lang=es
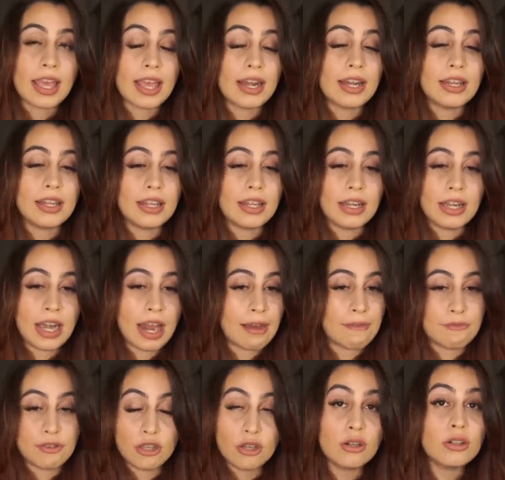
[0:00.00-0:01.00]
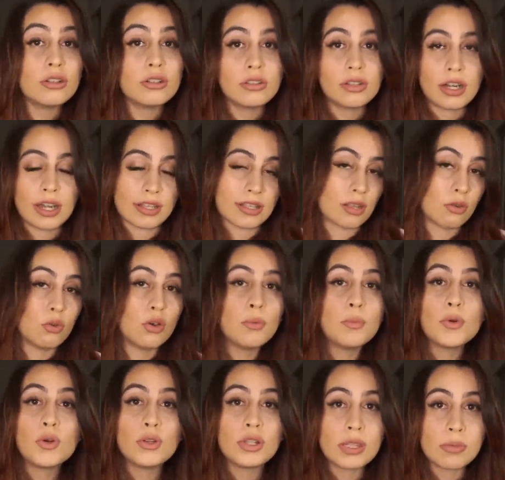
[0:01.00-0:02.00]
Él la vio, la
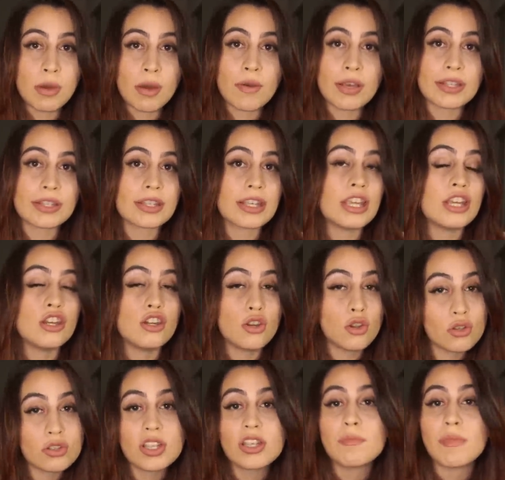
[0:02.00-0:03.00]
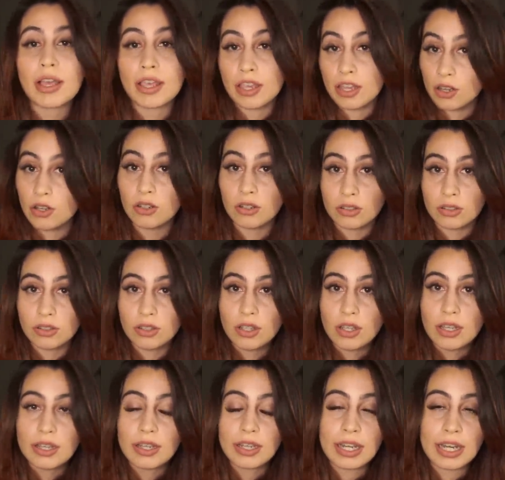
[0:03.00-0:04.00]
saludó por última vez y no se imaginó
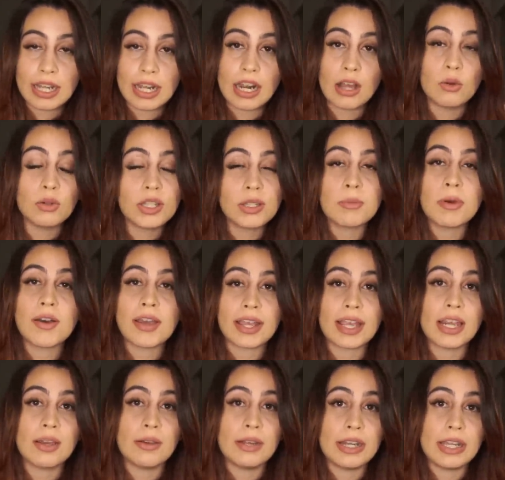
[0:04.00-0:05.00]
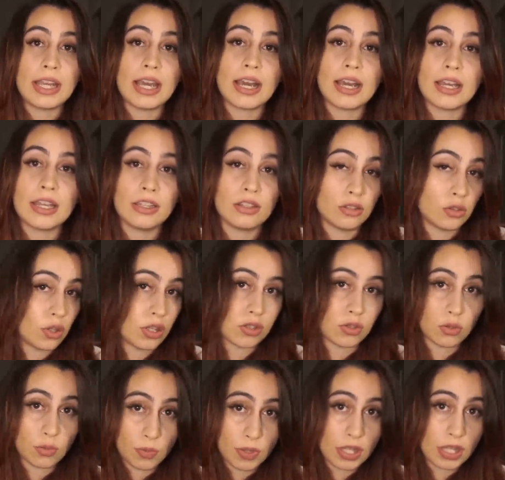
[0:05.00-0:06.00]
que era la última vez que la vería en toda
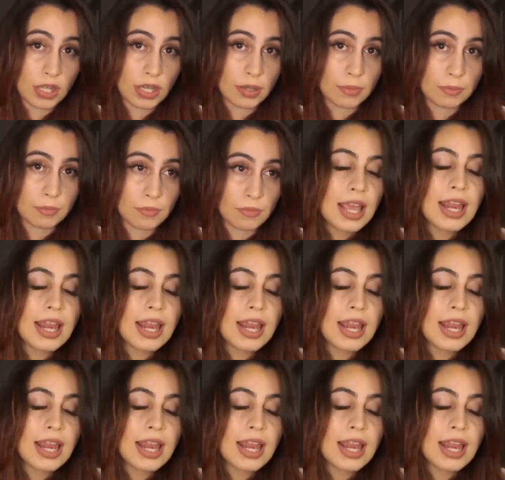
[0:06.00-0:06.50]
su vida.